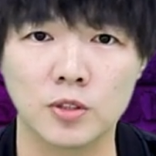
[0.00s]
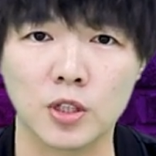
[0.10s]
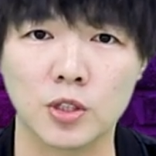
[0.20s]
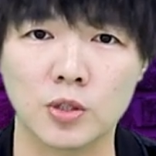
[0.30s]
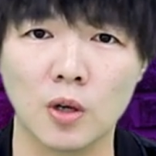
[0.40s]

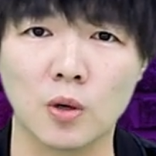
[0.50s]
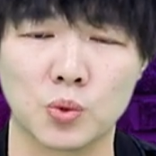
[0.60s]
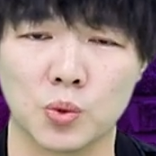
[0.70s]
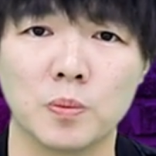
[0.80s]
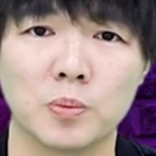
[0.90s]
这个时候
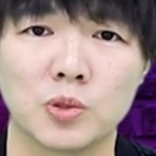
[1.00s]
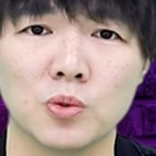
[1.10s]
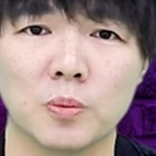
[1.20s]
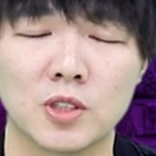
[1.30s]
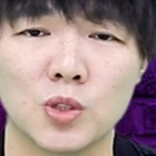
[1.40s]
绝对不
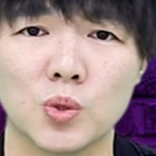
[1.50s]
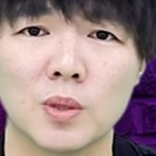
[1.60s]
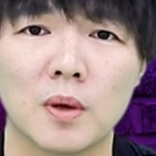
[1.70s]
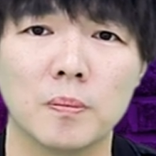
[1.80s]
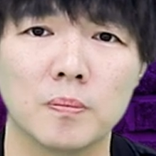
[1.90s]
是我们继续
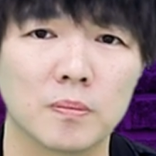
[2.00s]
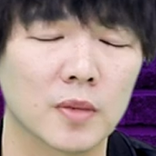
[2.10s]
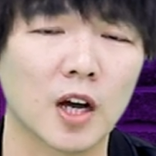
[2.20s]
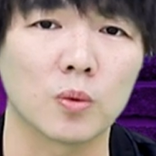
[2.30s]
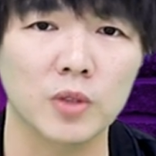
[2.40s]
那边。
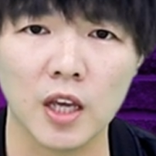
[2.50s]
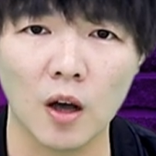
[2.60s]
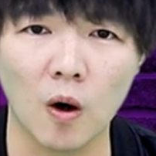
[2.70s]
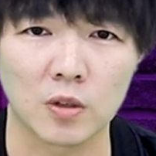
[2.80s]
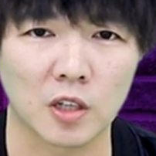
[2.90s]
搞内
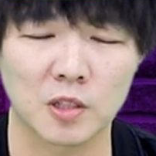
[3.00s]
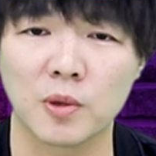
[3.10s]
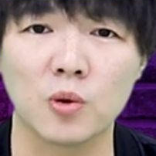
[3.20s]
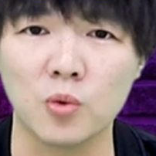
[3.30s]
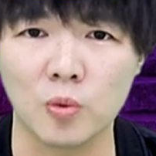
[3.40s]
讧，然后这
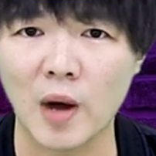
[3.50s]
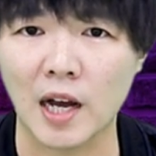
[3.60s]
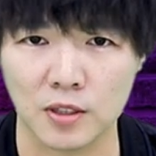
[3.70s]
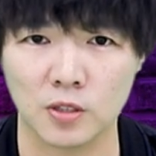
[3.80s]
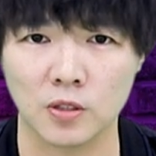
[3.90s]
边互
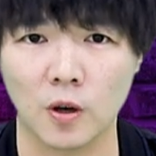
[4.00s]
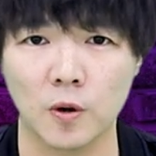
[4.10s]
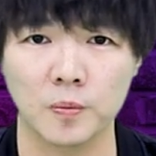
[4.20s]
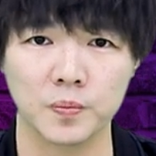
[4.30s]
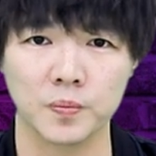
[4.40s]
骂的时
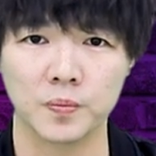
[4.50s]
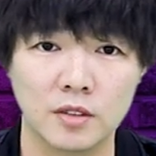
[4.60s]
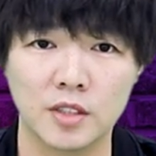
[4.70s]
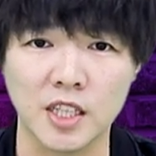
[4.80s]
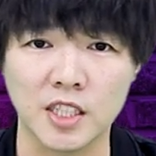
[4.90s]
候，
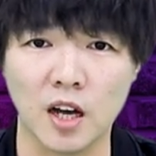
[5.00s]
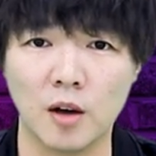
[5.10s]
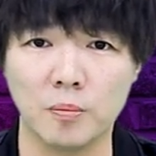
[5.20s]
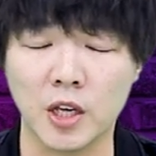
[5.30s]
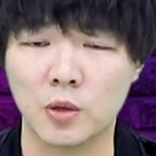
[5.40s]
既然讲
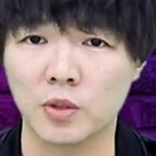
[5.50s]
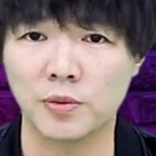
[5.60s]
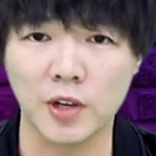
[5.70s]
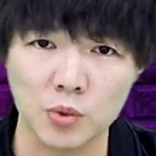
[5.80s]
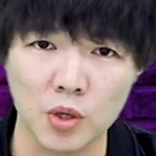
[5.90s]
到美国的
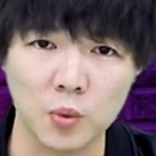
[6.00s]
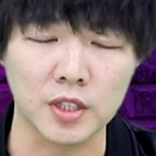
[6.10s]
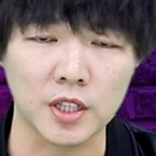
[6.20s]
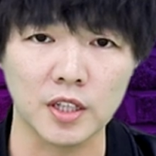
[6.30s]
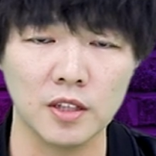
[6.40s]
犯罪
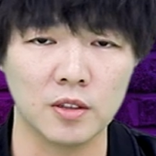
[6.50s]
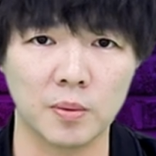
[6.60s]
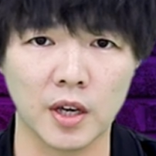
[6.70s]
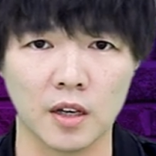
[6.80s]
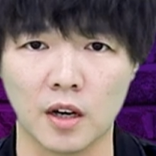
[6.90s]
题，对
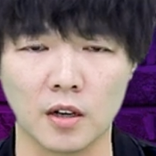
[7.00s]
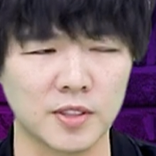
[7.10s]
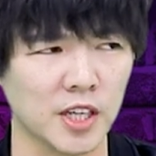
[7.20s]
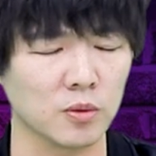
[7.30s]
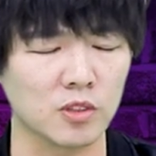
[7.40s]
不对？好，
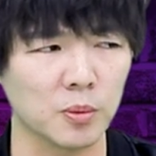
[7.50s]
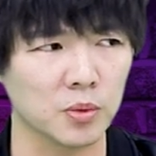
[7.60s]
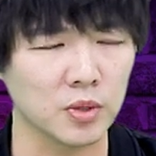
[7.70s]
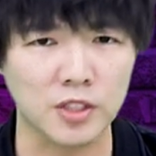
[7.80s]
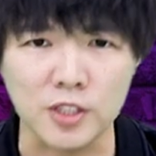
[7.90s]
既然有这
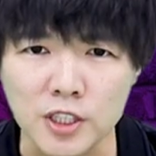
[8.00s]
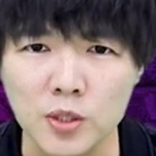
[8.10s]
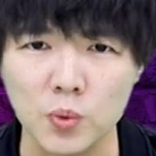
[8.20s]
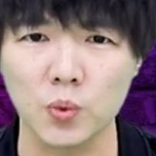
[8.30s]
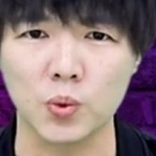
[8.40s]
么多的
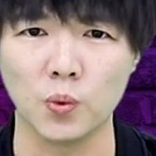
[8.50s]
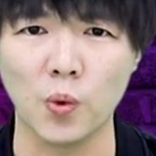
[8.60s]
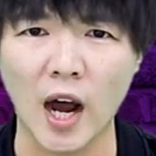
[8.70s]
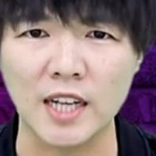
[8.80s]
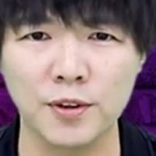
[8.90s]
基督徒
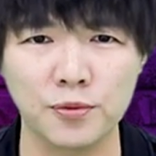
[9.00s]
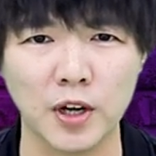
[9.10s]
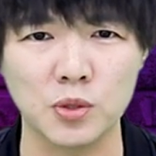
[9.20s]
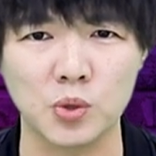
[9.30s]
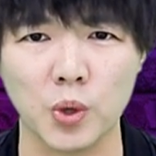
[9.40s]
还在
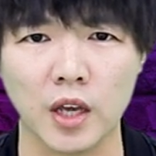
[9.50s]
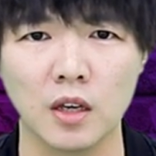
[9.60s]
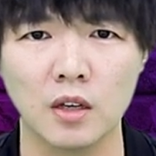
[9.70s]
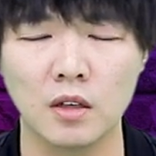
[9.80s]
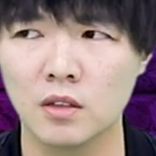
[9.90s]
犯罪，
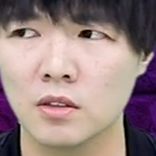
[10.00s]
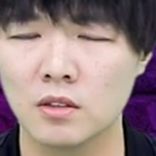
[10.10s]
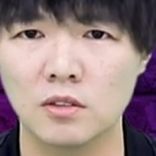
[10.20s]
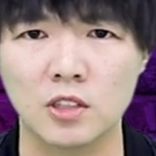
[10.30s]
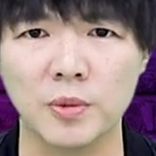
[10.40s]

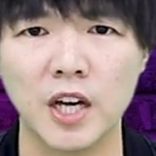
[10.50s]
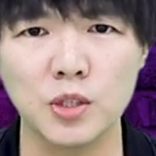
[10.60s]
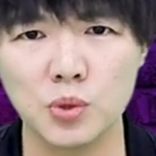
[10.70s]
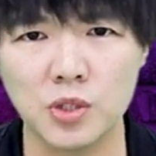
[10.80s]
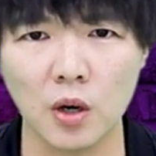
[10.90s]
怎么可
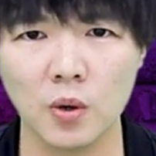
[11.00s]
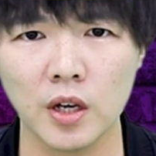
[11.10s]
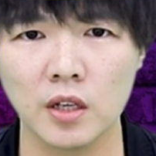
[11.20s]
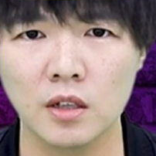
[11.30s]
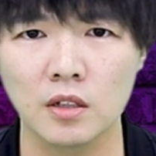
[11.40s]
以去教
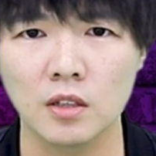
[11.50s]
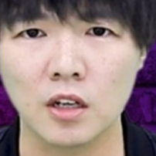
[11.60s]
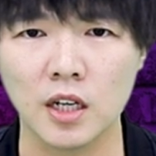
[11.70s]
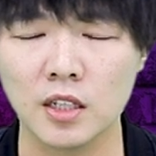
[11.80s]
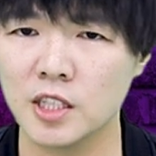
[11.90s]
会
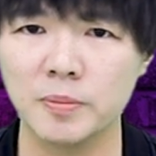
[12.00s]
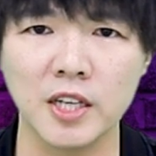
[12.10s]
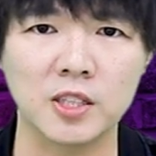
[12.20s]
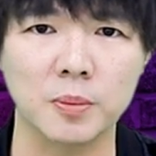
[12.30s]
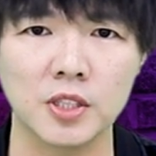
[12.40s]
啊？敬
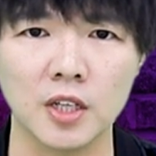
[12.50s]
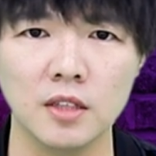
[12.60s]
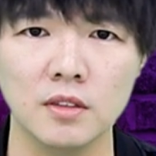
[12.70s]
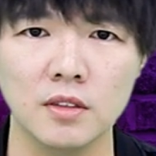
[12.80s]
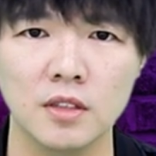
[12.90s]
拜什么
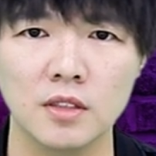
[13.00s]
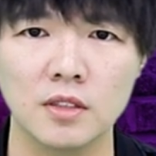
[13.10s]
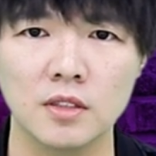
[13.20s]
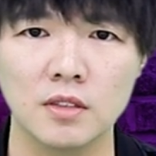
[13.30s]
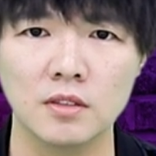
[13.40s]
神？
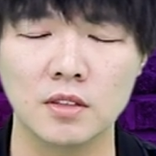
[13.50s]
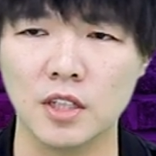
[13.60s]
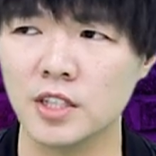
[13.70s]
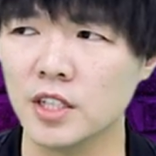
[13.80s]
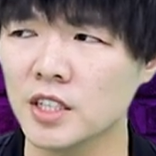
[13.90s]

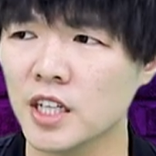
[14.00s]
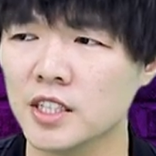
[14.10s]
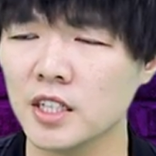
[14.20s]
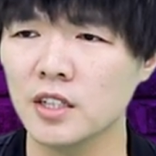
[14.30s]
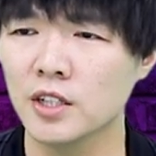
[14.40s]
而且而且
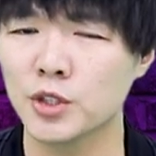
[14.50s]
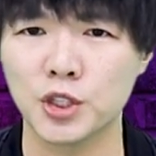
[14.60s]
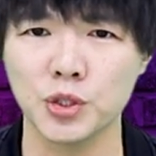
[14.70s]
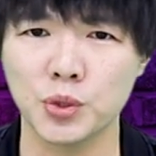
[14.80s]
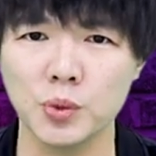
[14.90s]
已经
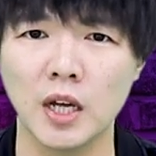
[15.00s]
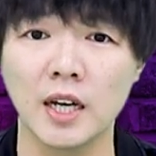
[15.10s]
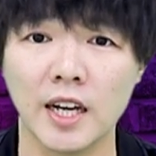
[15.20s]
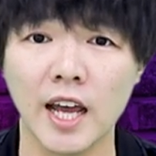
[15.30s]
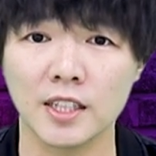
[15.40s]
持续了
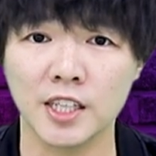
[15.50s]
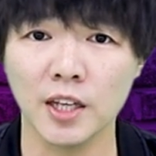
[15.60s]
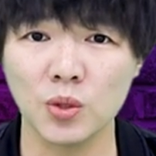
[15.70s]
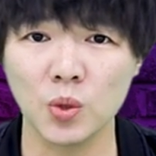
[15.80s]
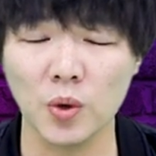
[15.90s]
两
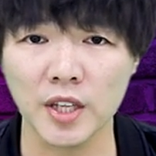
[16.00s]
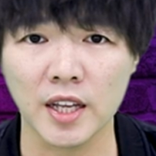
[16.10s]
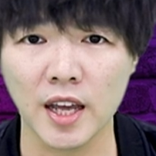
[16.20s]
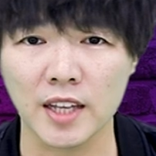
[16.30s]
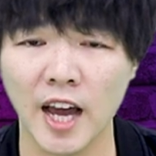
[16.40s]
千多
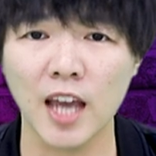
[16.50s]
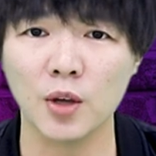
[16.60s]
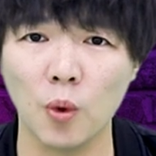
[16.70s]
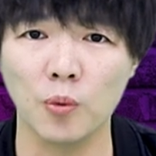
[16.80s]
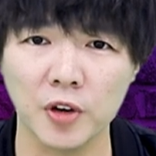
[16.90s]
年呢，太
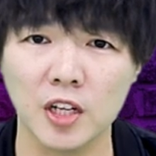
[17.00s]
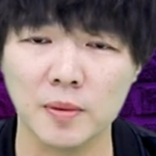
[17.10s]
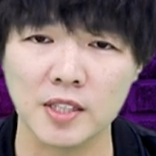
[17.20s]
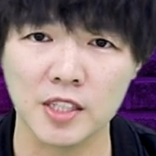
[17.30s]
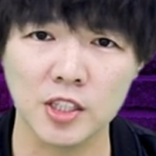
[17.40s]
过分了
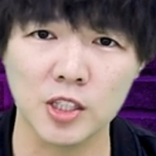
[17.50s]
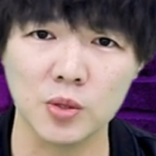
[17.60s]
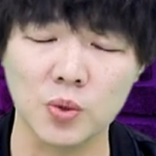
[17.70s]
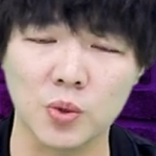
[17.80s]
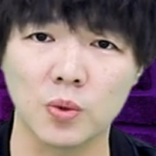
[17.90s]
吧？这些基
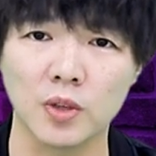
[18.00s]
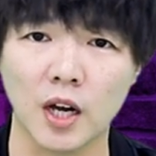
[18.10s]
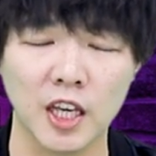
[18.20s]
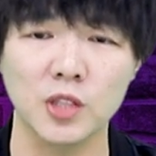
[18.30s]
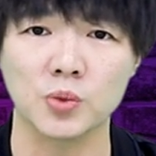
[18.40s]
督徒
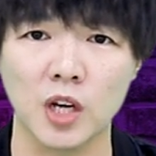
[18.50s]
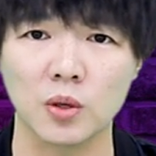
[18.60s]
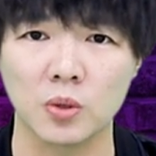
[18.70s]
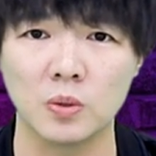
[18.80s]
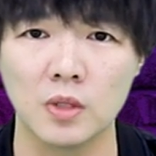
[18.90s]
啊，天主
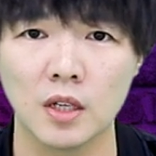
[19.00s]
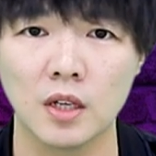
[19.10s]
教徒。